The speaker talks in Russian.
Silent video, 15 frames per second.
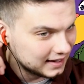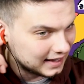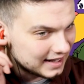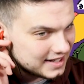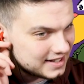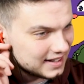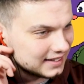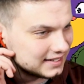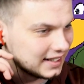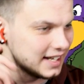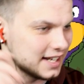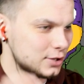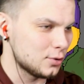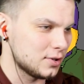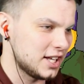
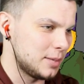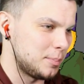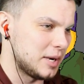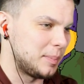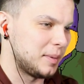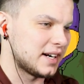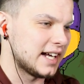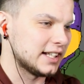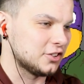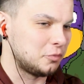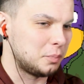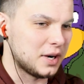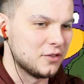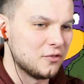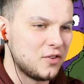кислоты и других препаратов,
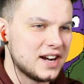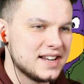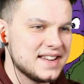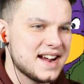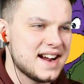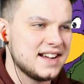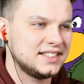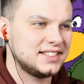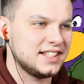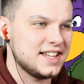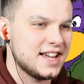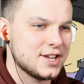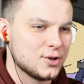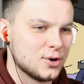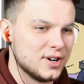прям воняет
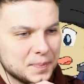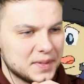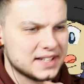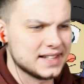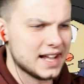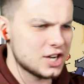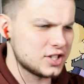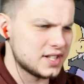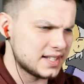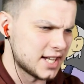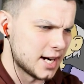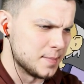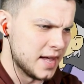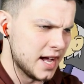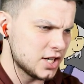ею. Ты знаешь, где
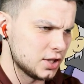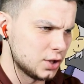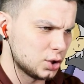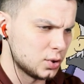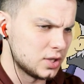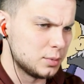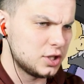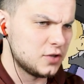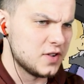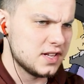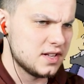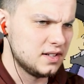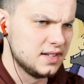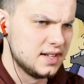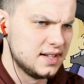скромняша? Ты что-нибудь
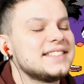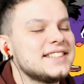видел?